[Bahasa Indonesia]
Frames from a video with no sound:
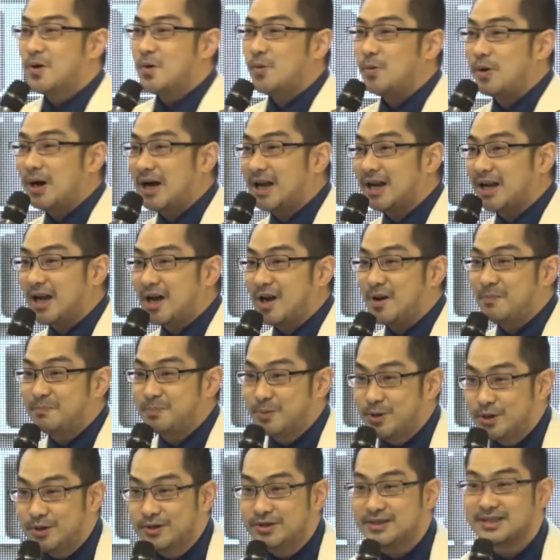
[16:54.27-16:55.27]

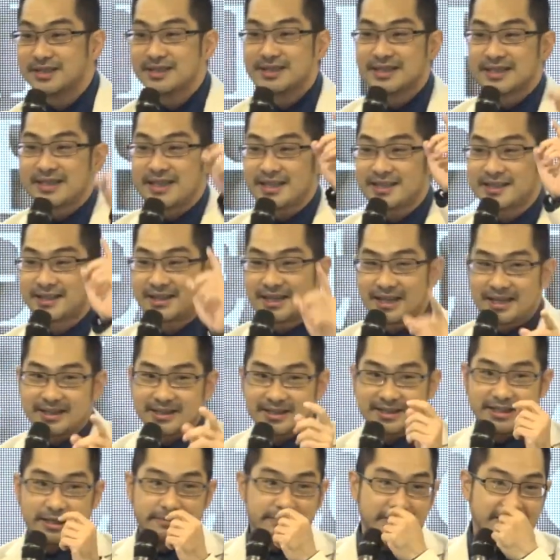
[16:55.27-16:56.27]
Walaupun kita
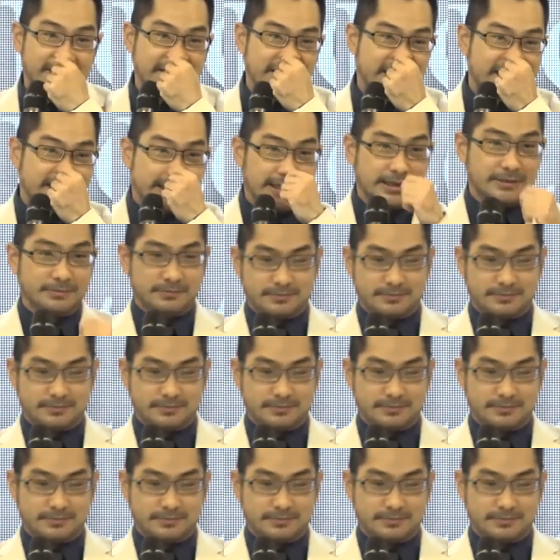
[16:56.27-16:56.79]
tidak mengerti.